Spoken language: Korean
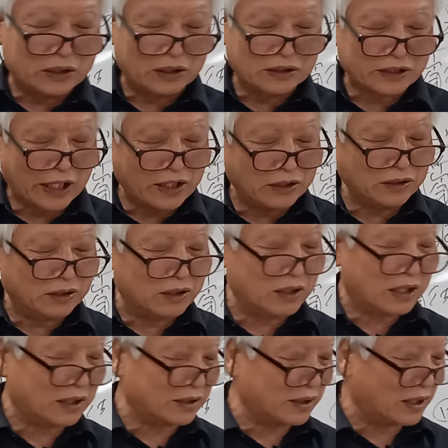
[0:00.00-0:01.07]
그런 사연들을
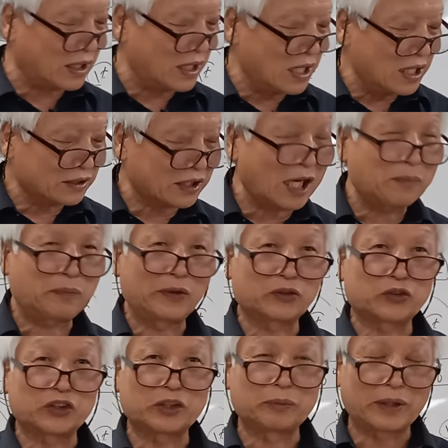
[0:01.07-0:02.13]
갖다가 살필
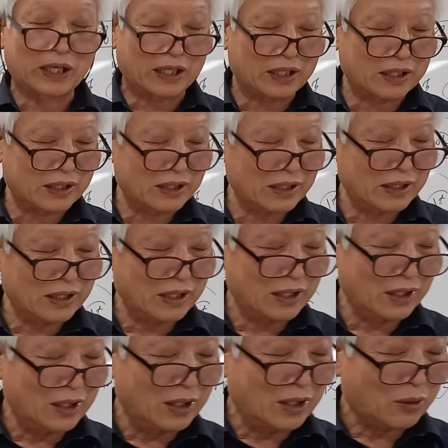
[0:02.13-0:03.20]
수 있습니다.
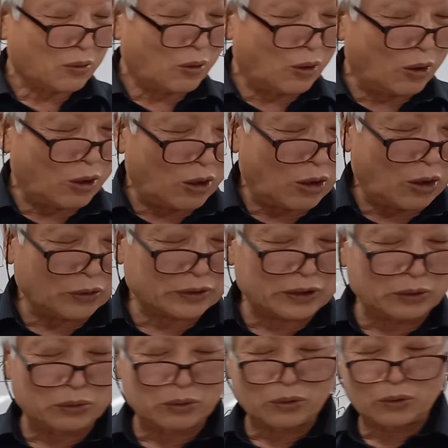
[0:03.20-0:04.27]
고
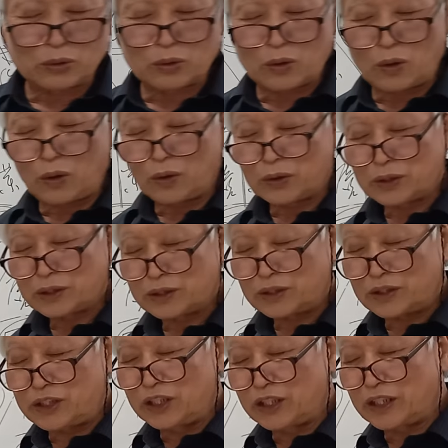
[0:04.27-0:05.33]
띄우고
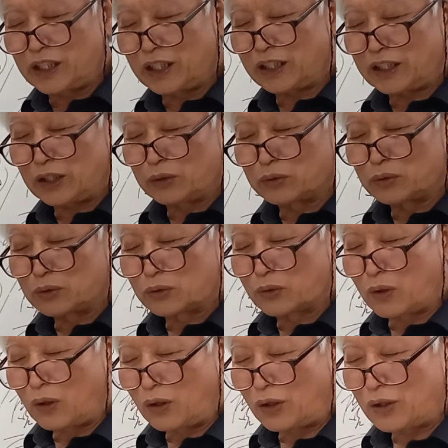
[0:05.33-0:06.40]
지기
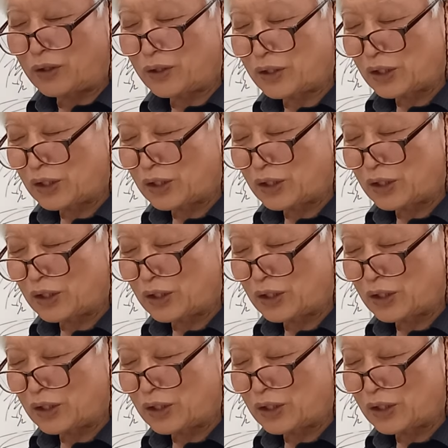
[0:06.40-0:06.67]
띄우고